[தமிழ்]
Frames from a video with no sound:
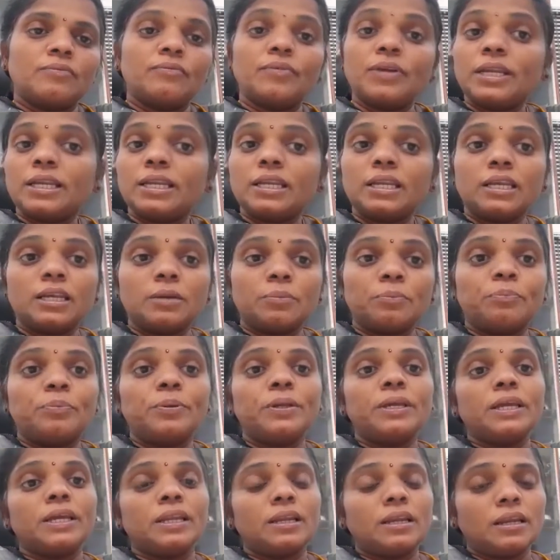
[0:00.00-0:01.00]
வீட்டில்
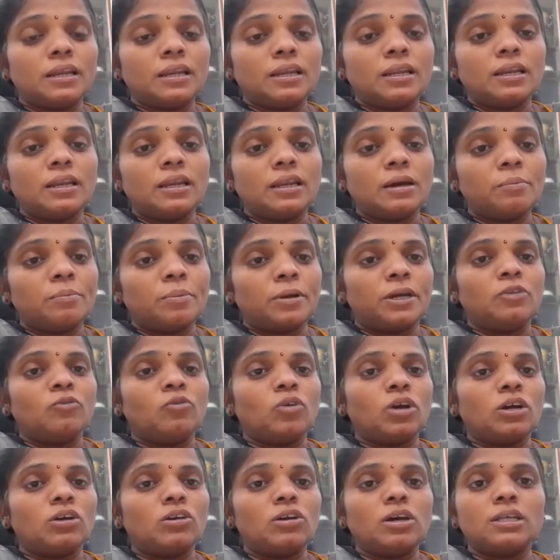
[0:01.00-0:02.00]
எப்படி என்னெல்லாம்
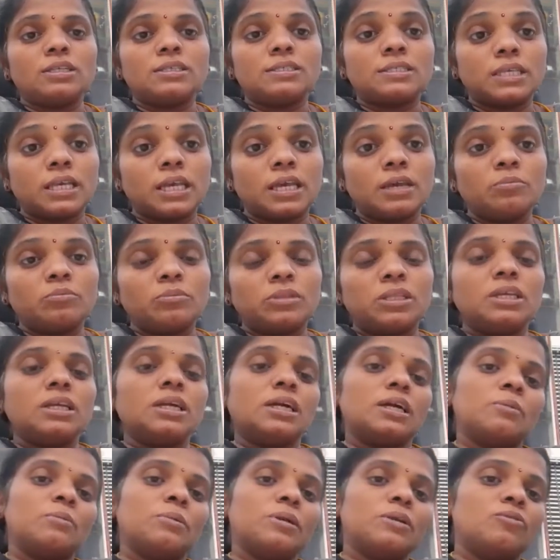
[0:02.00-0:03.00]
பண்ணுவாங்களோ அது சேம்
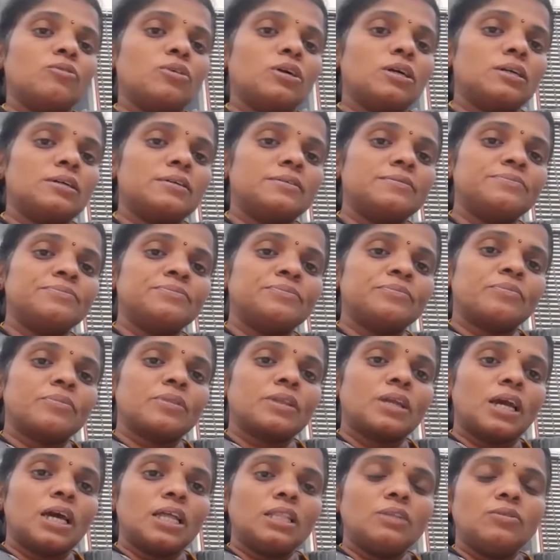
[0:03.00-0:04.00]
திங் அங்கே பண்ணுவாங்க
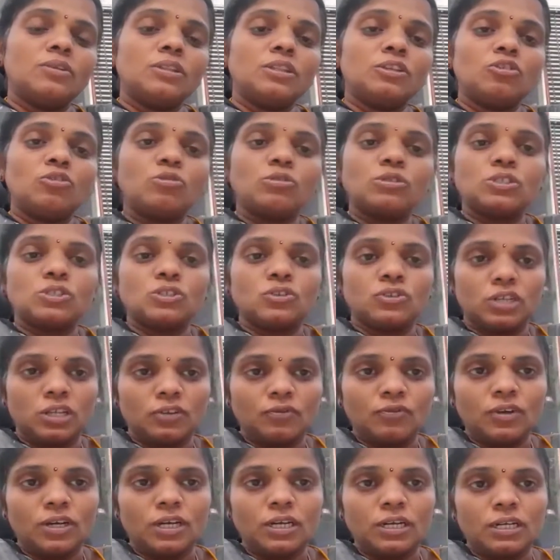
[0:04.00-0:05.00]
அது வந்து கொஞ்சம்
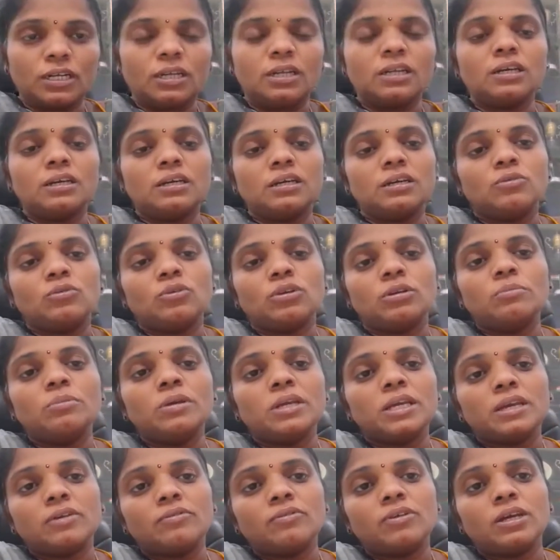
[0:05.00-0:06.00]
டிஃப்ரெண்ட்டான ஒரு
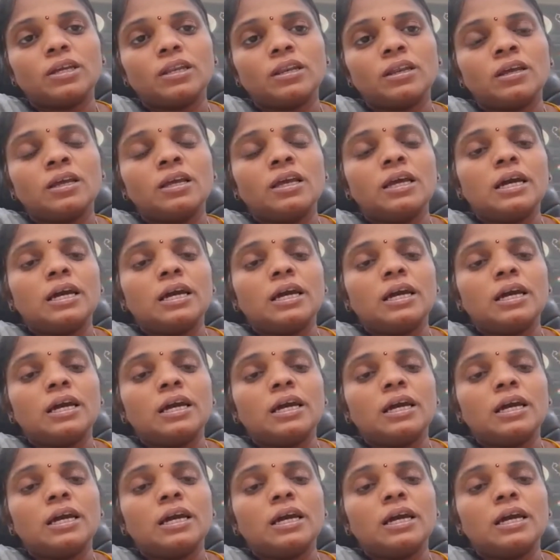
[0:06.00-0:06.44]
பிஹேவியர்